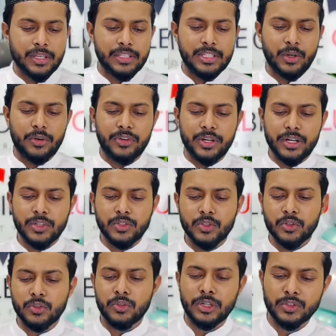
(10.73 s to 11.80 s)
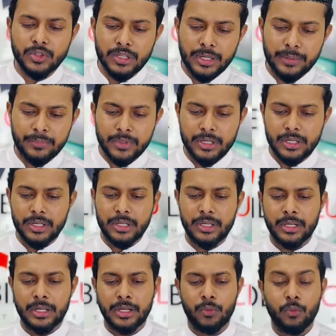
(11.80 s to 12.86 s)
যে অফারের জন্য আসলে আমরা
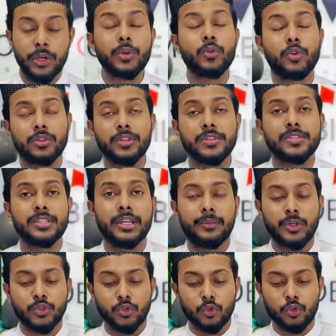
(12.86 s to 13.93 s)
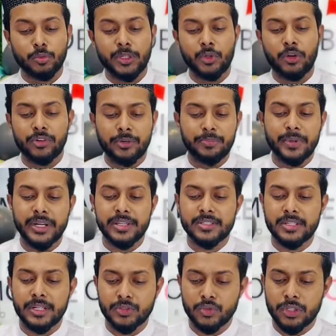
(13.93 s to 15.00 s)
ওয়েট করতেছি আমরা শুক্রবারের অফার
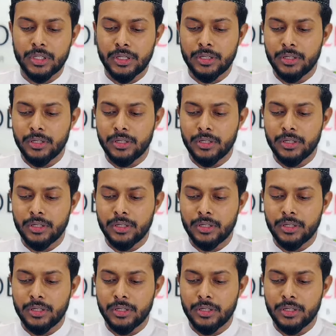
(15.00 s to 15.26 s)
প্রাইসটা আসলে